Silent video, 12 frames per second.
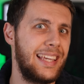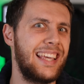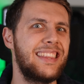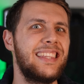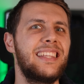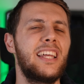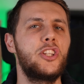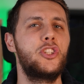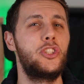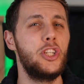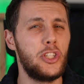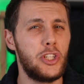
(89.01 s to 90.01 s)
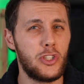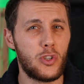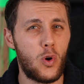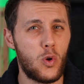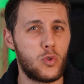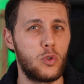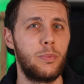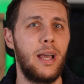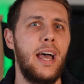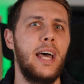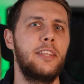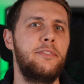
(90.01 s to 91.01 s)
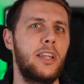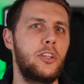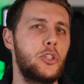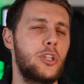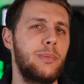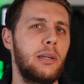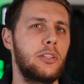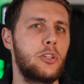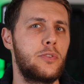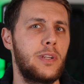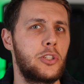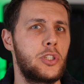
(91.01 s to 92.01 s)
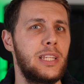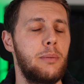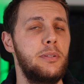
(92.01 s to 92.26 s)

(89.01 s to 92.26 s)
jedna na 10 osób twierdzi, że miała doświadczenia